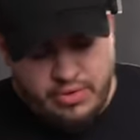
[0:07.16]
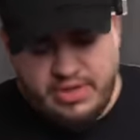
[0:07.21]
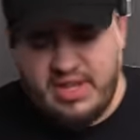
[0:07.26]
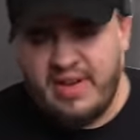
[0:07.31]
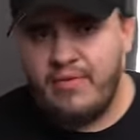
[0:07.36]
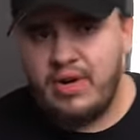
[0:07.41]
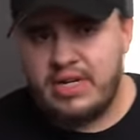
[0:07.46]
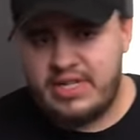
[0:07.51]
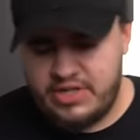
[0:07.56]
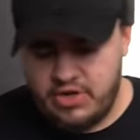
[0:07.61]
Und
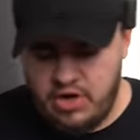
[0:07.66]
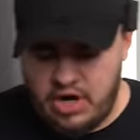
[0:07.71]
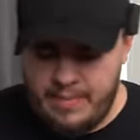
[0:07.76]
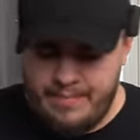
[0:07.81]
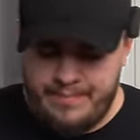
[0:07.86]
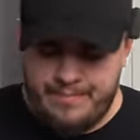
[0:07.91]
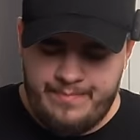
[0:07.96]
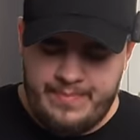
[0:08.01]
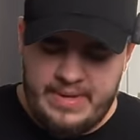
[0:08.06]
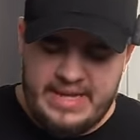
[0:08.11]
da wollte ich noch
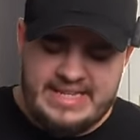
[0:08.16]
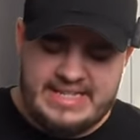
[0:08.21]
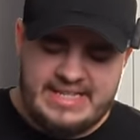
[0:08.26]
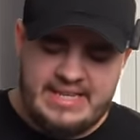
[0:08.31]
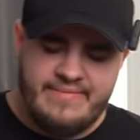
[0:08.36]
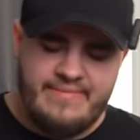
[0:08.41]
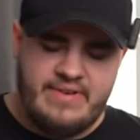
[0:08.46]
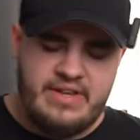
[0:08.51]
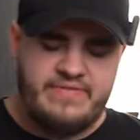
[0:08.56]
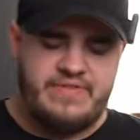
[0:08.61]
ein
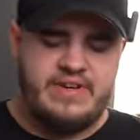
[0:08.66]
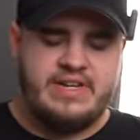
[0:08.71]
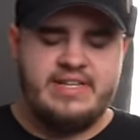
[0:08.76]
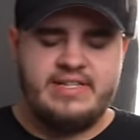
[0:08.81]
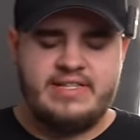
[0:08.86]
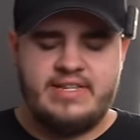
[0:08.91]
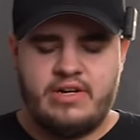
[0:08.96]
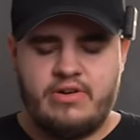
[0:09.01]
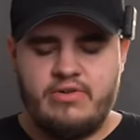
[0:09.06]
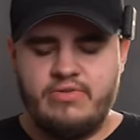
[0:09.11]
bisschen was für den
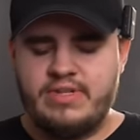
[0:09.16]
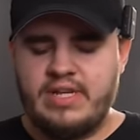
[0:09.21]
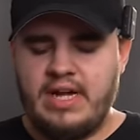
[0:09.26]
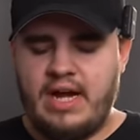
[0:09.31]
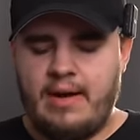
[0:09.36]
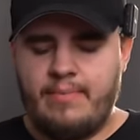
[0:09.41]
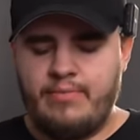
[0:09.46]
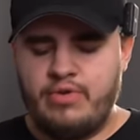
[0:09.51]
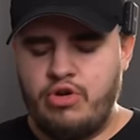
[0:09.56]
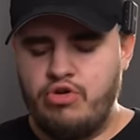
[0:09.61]
Hintergrund
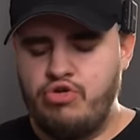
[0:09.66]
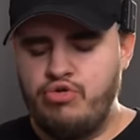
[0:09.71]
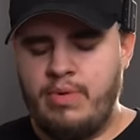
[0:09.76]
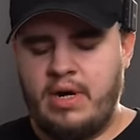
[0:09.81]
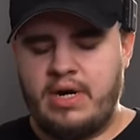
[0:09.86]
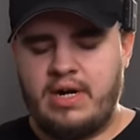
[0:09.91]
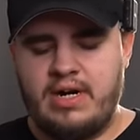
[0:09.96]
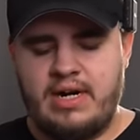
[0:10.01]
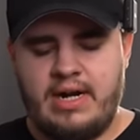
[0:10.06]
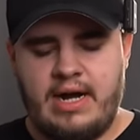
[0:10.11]
haben oder
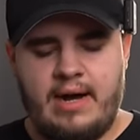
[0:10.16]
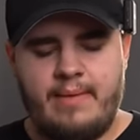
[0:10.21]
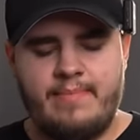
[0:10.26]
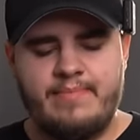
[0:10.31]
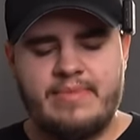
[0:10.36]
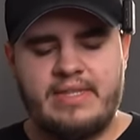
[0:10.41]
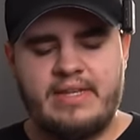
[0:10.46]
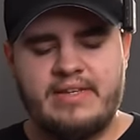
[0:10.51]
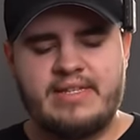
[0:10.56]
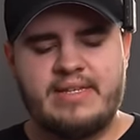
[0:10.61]
Übergang
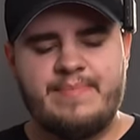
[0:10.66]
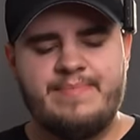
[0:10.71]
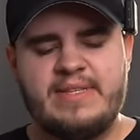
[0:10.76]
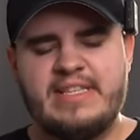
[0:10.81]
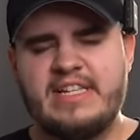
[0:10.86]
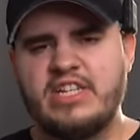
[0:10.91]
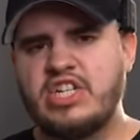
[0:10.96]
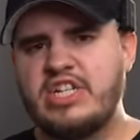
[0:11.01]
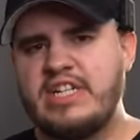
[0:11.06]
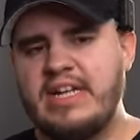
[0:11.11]
haben, dass es ein
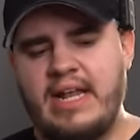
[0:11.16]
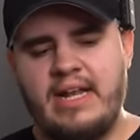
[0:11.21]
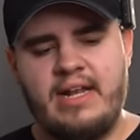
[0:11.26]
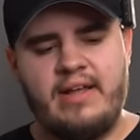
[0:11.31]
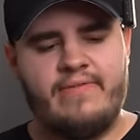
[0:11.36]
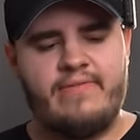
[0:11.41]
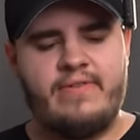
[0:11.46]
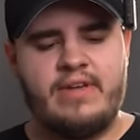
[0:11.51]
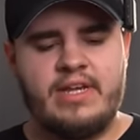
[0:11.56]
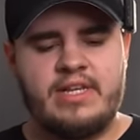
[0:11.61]
bisschen
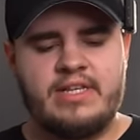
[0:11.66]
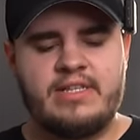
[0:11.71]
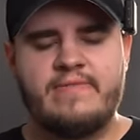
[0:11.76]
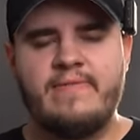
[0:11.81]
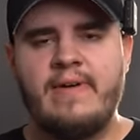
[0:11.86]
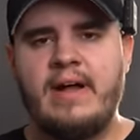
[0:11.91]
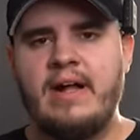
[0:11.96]
schneller wächst,